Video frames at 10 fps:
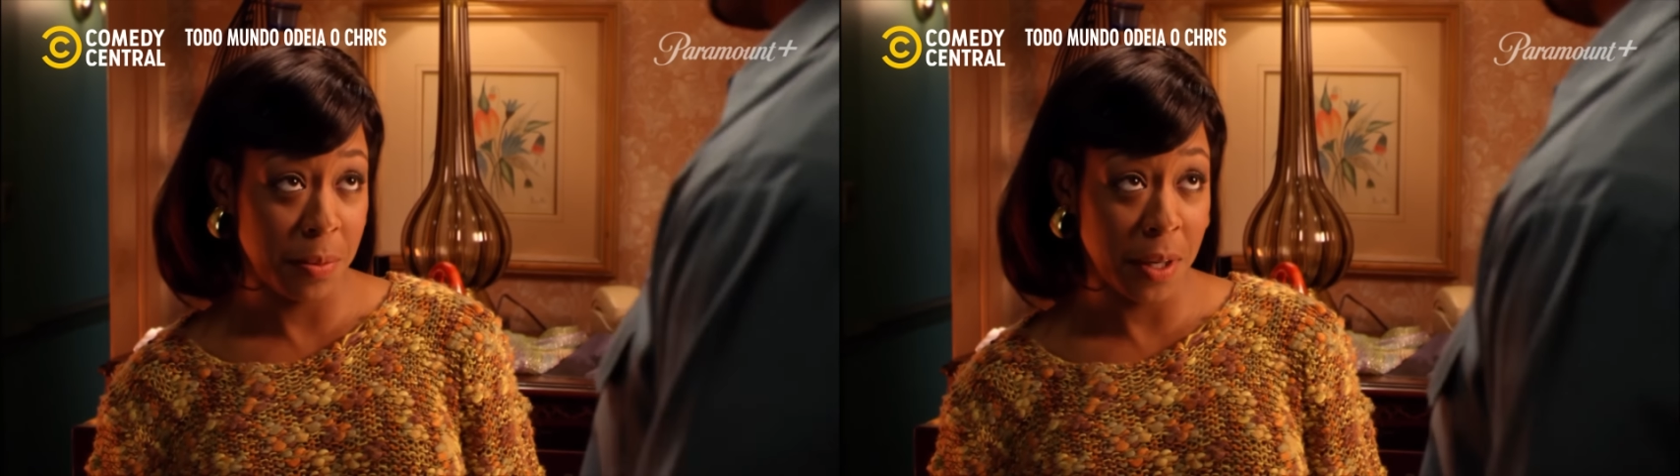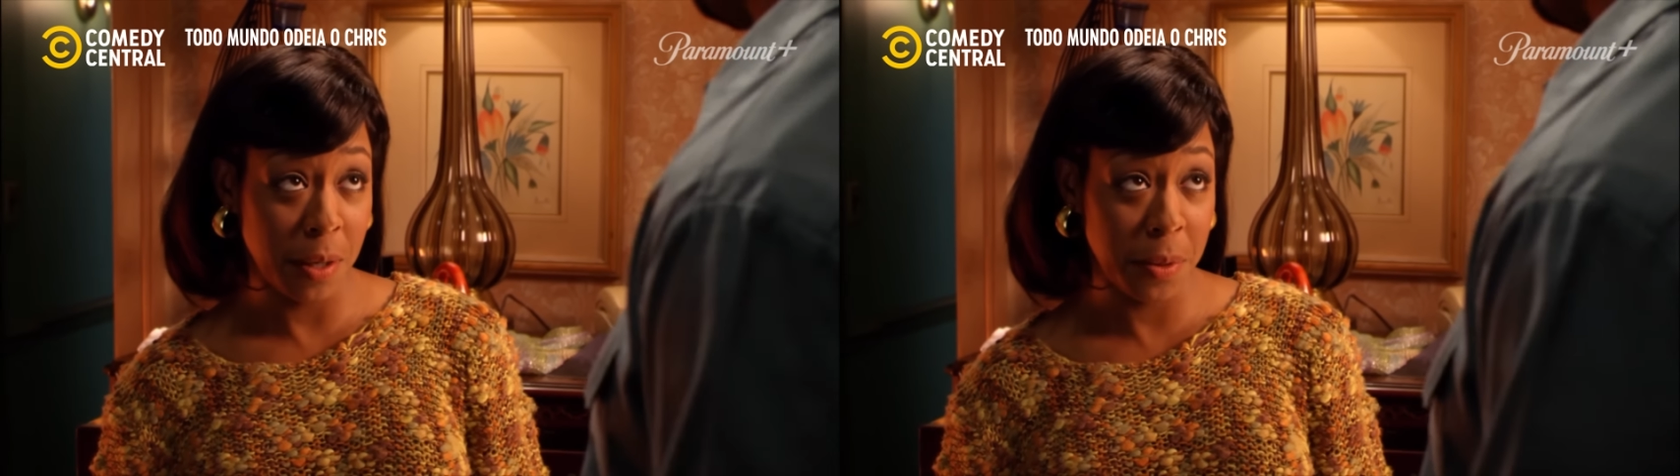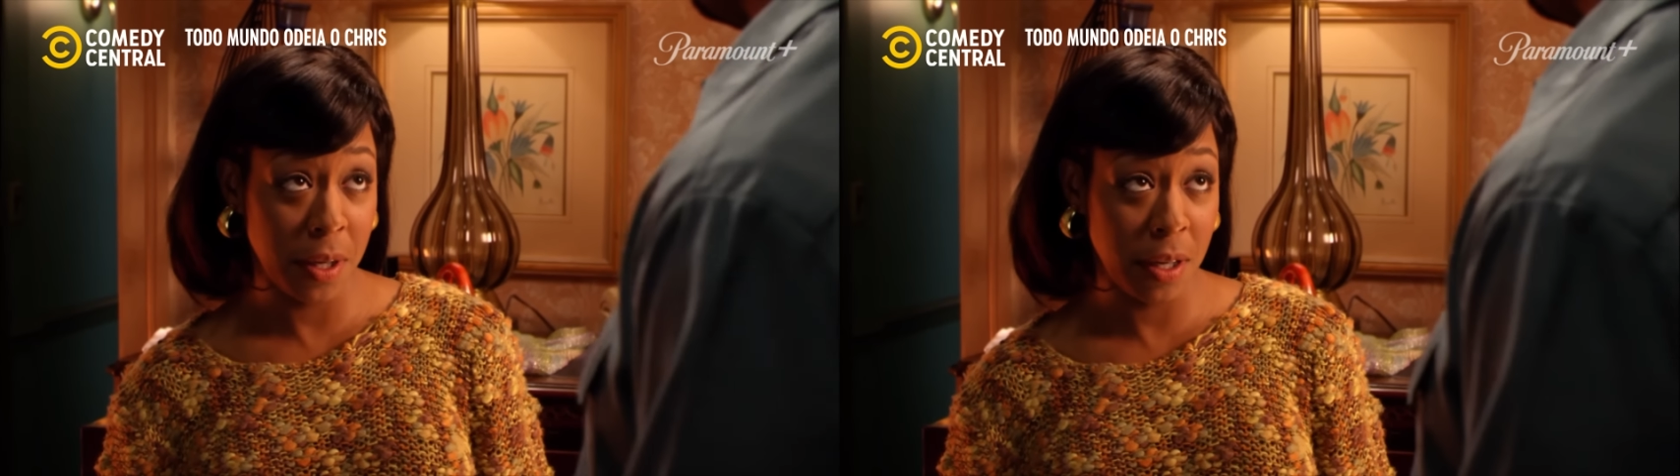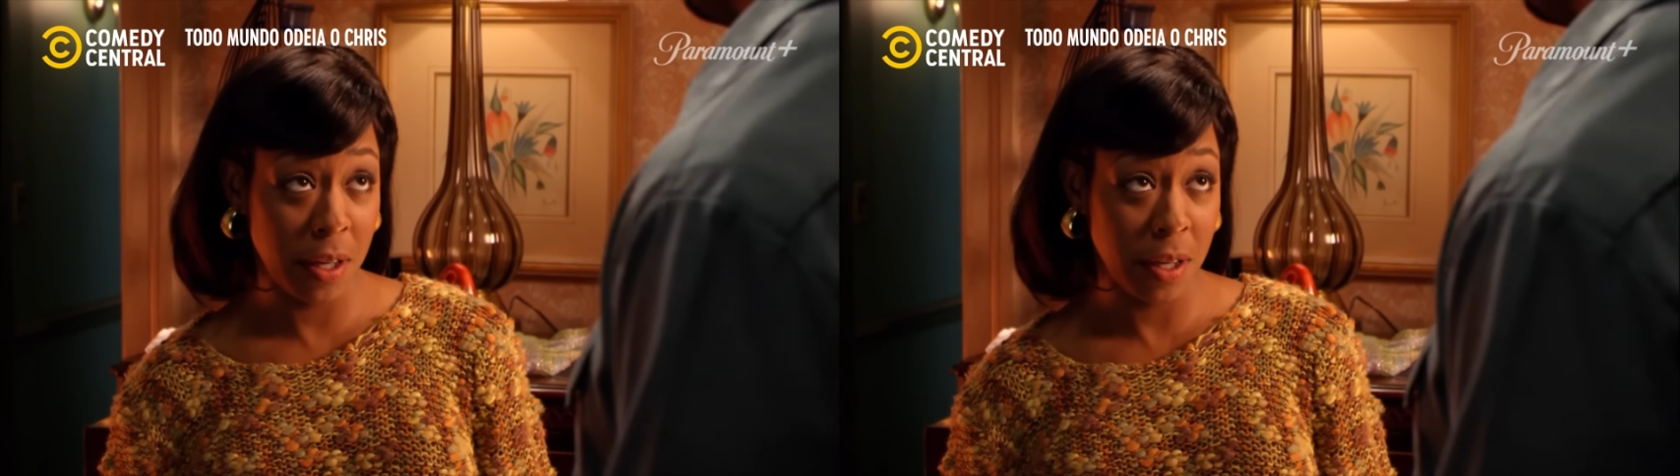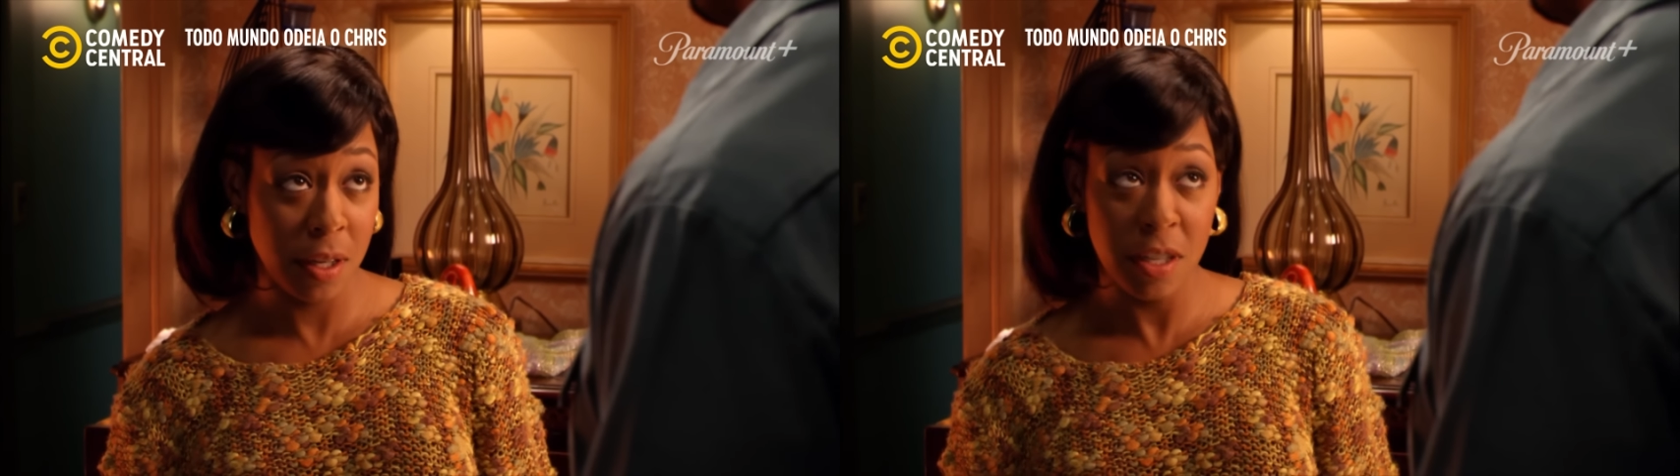Mas,
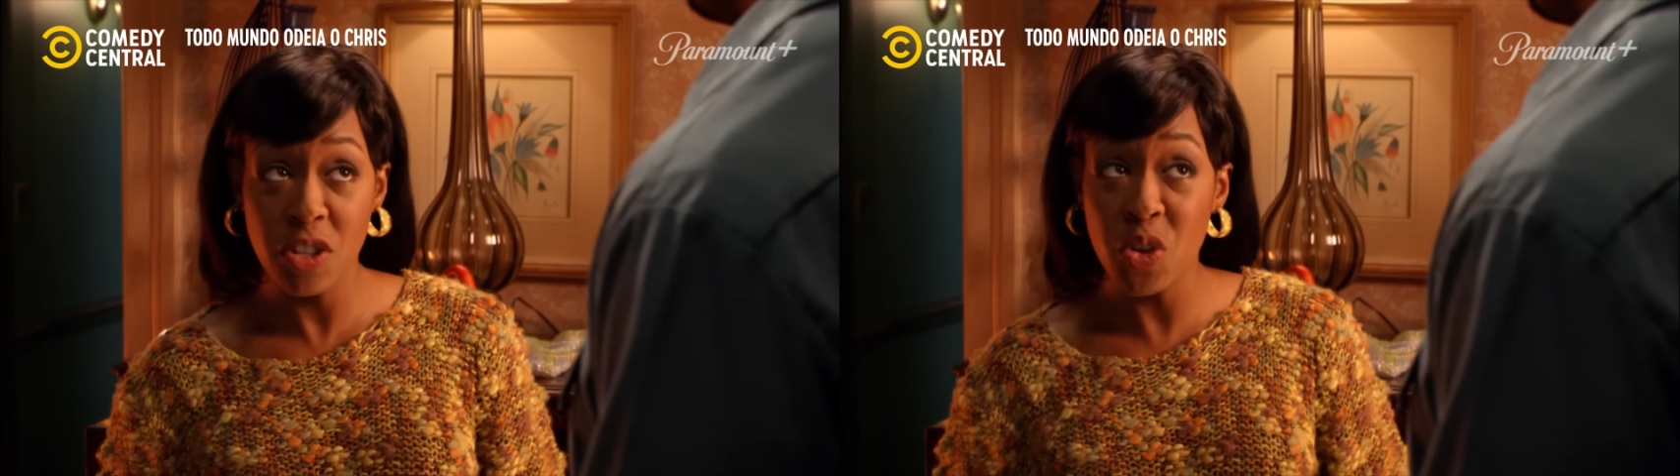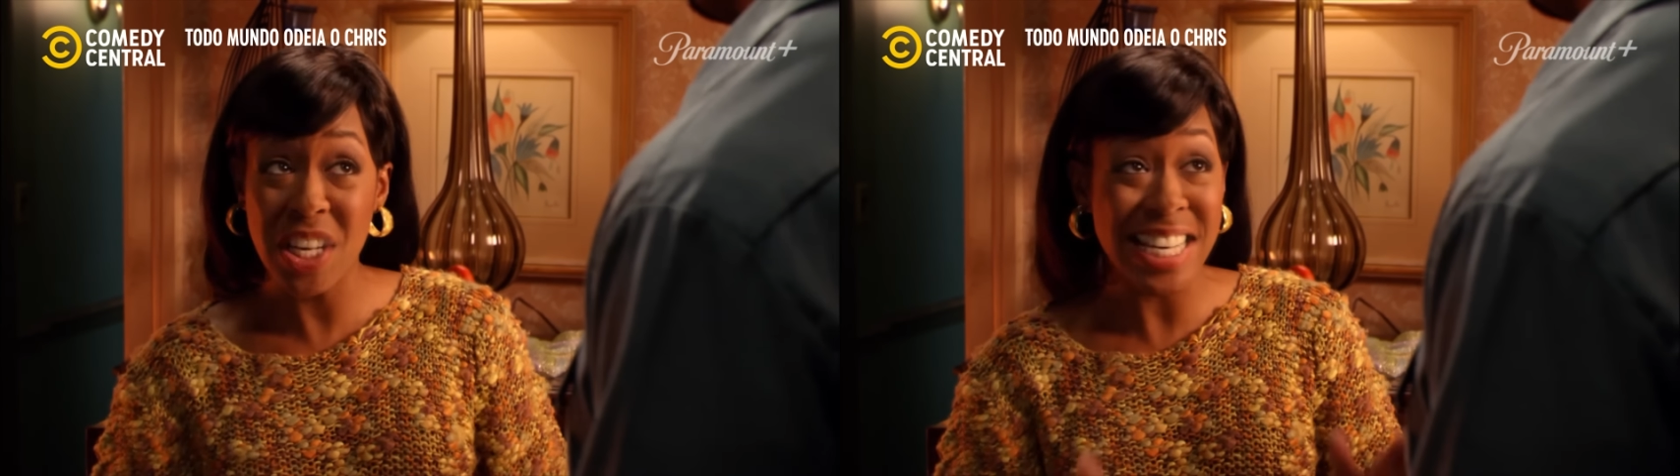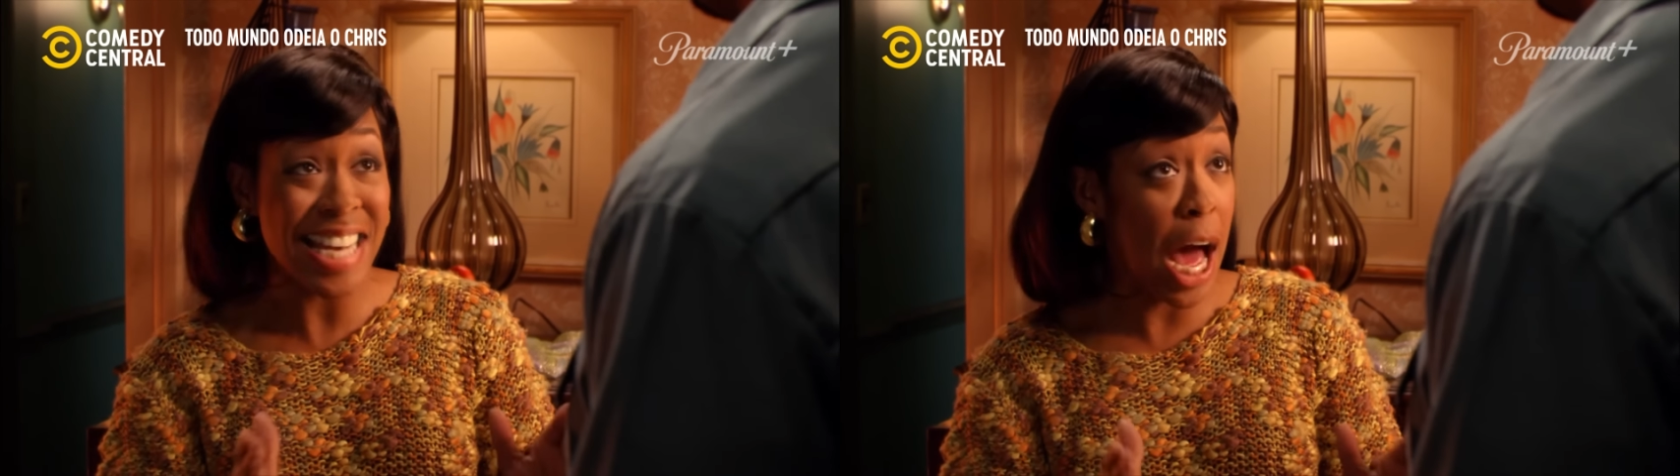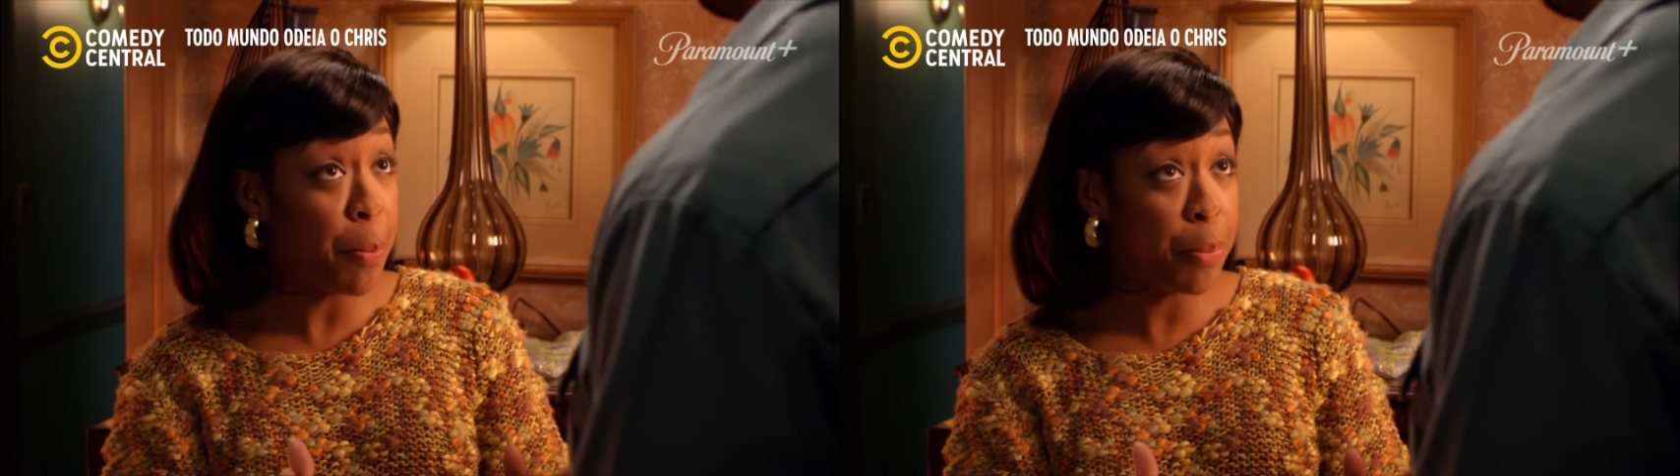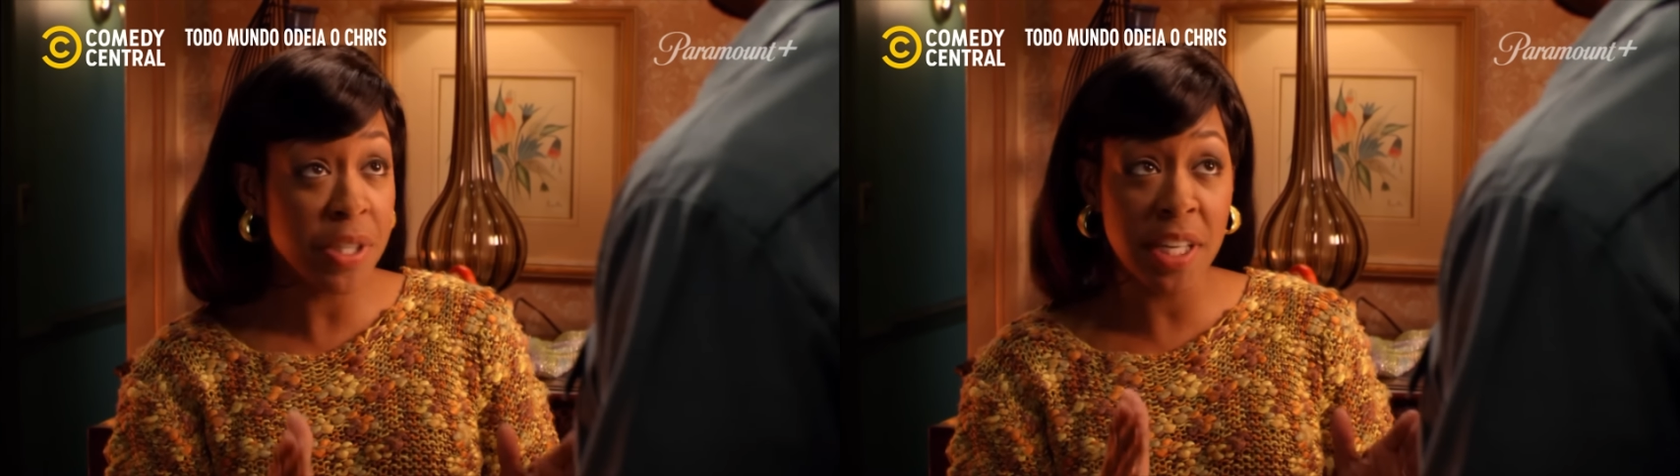amor, você não pode